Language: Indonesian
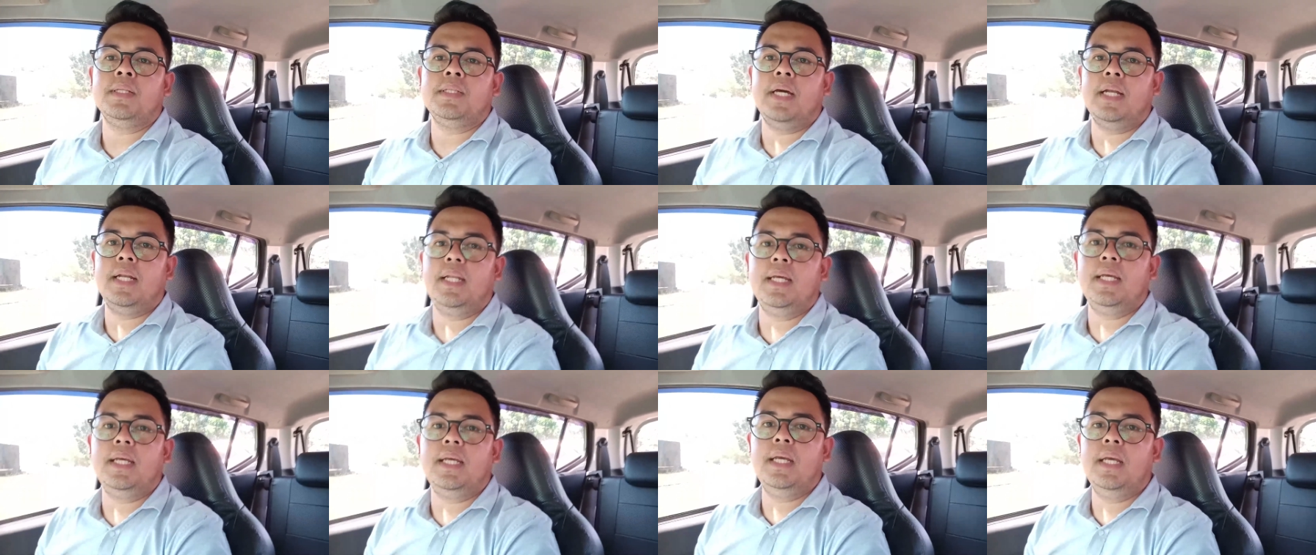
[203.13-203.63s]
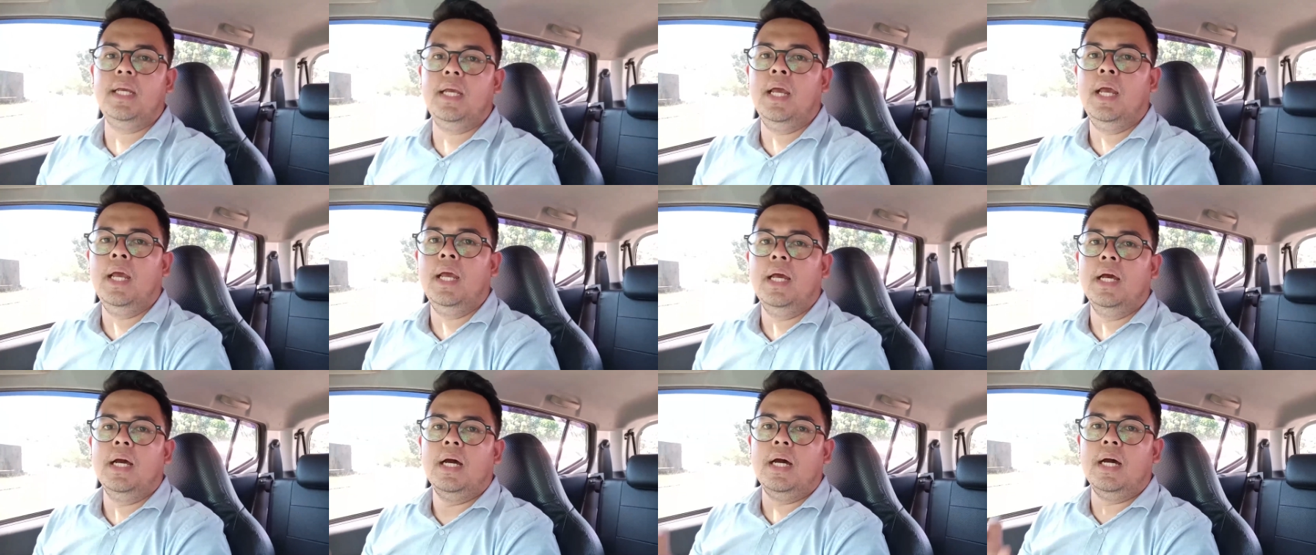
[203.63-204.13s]
Jadi
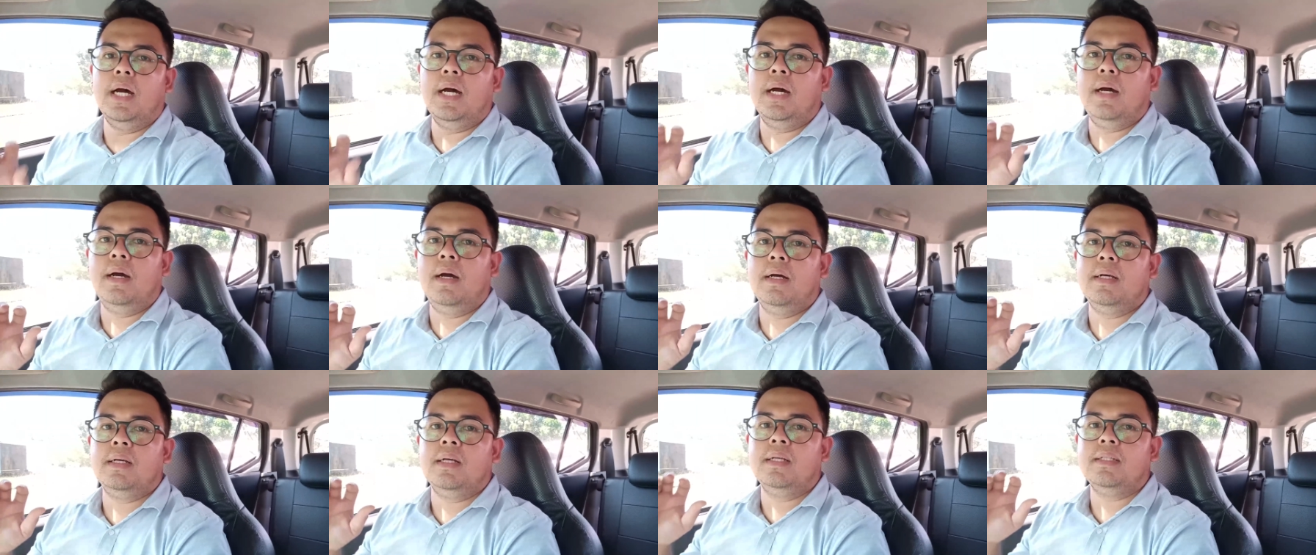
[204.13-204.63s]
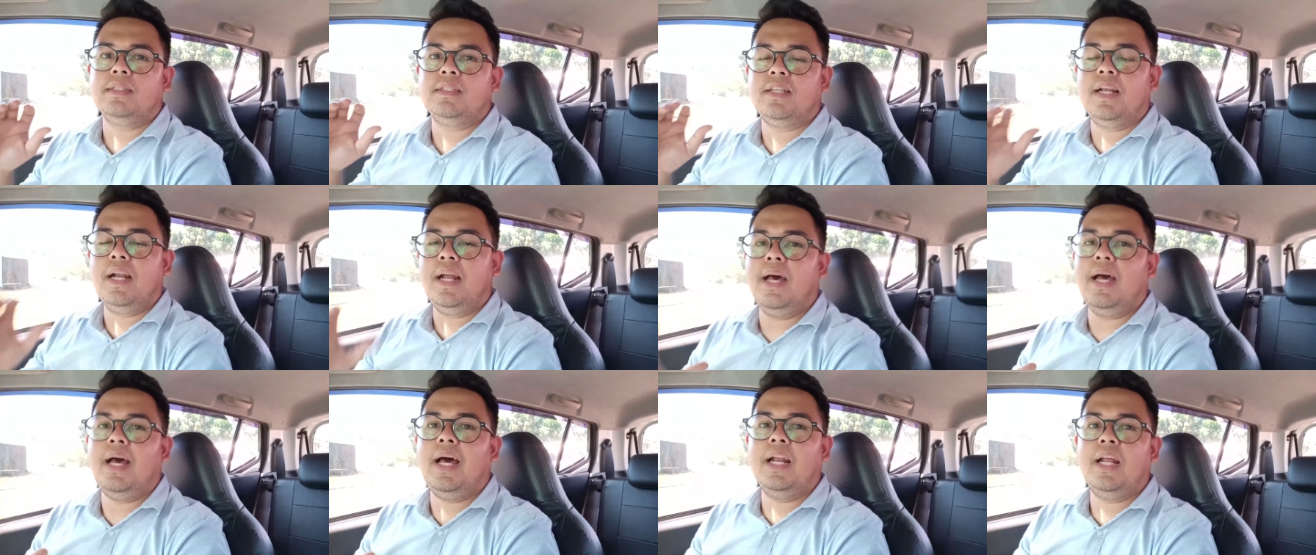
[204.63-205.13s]
uh,
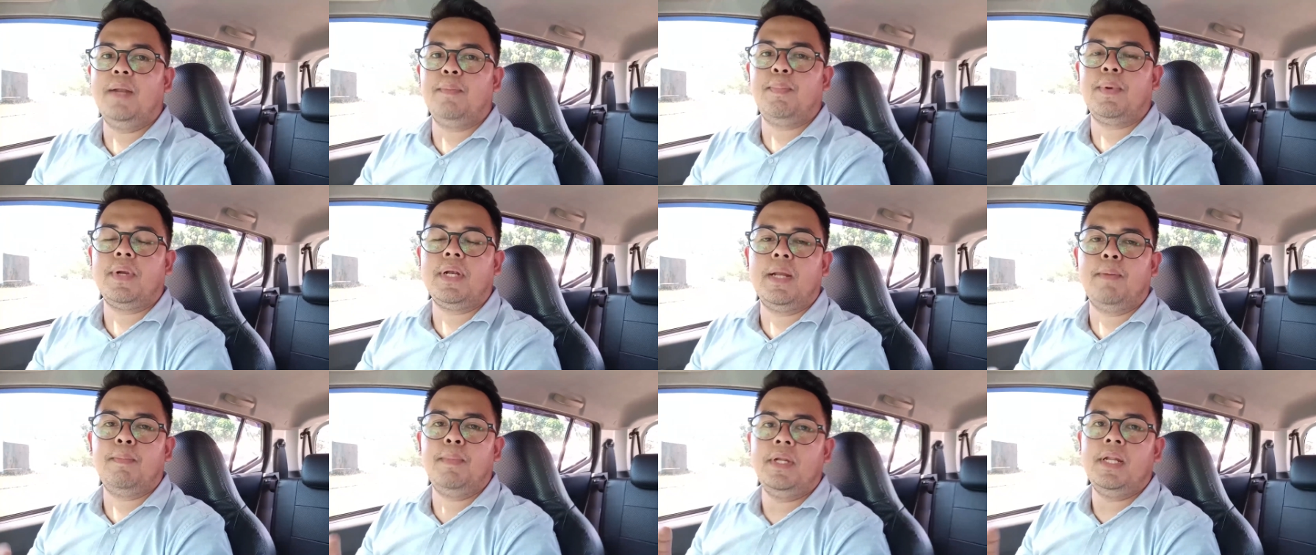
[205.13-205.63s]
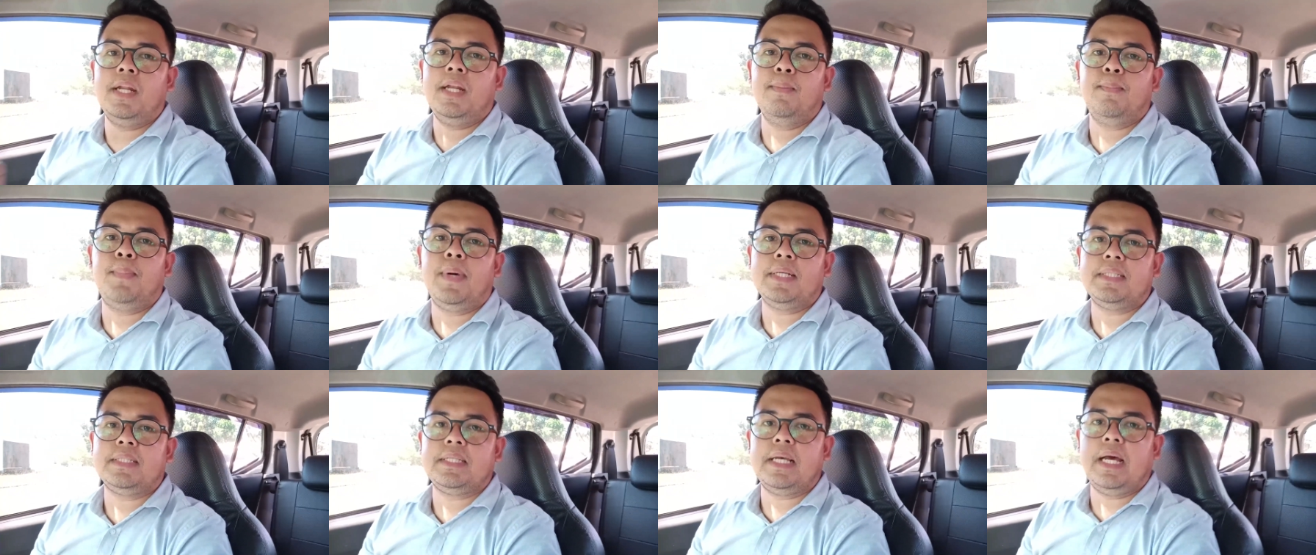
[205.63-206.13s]
setelah alat perdam ini
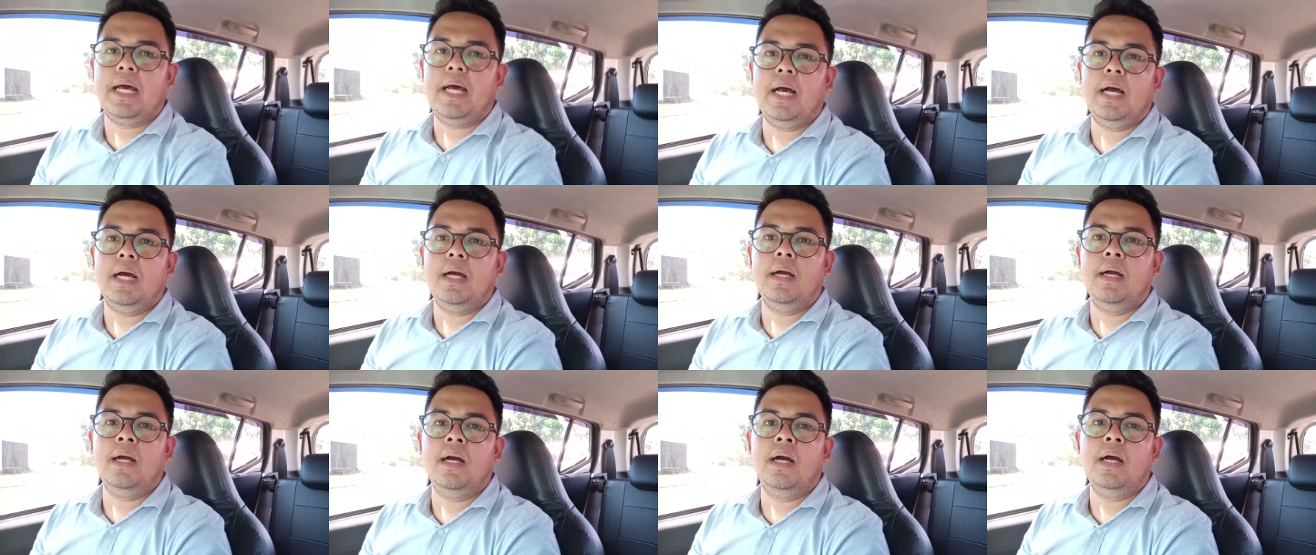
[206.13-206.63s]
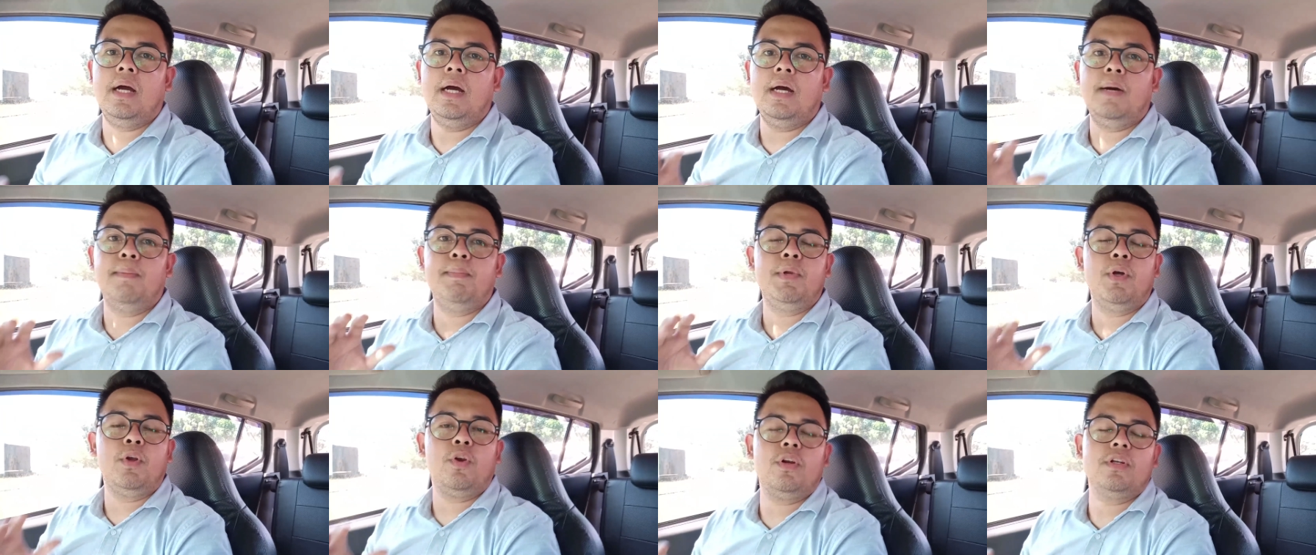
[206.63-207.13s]
dipasang,
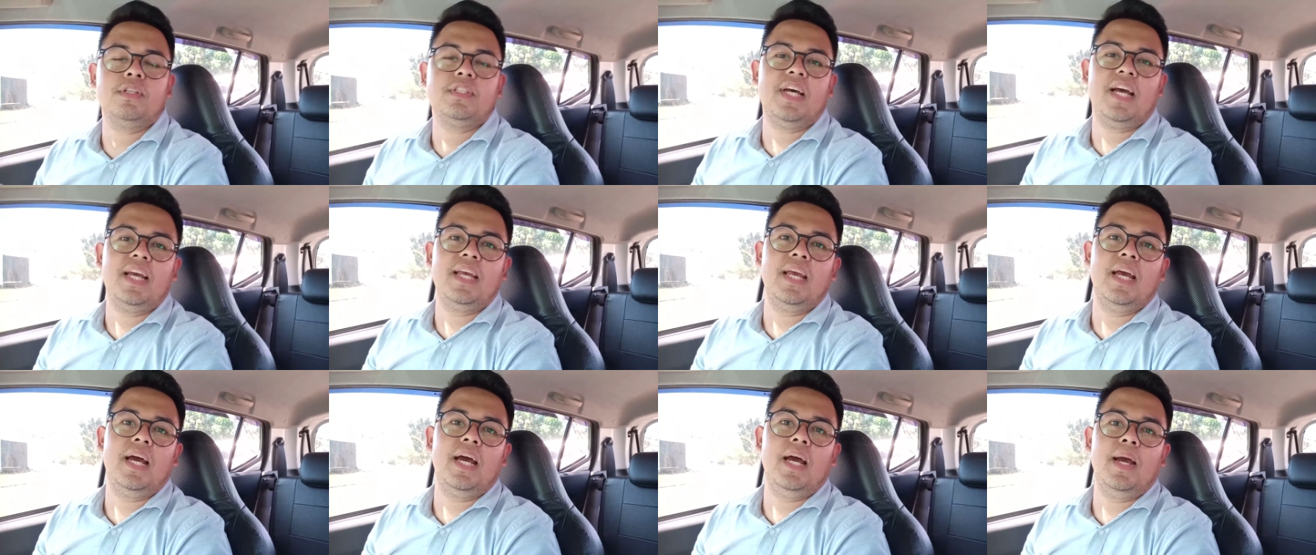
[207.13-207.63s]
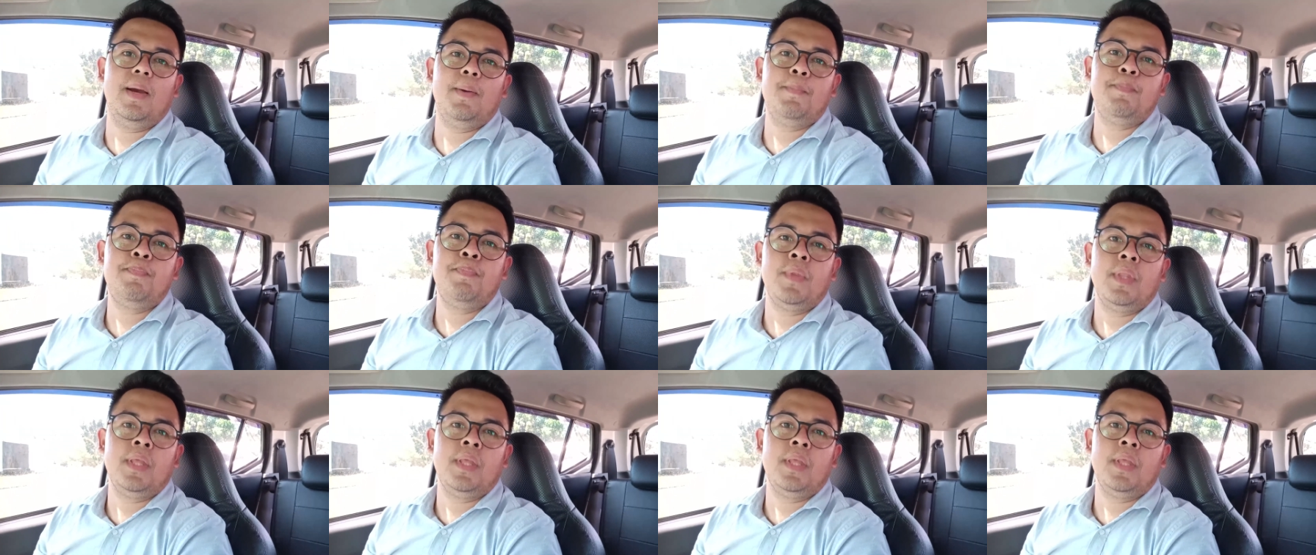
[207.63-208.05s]
uh, menurut saya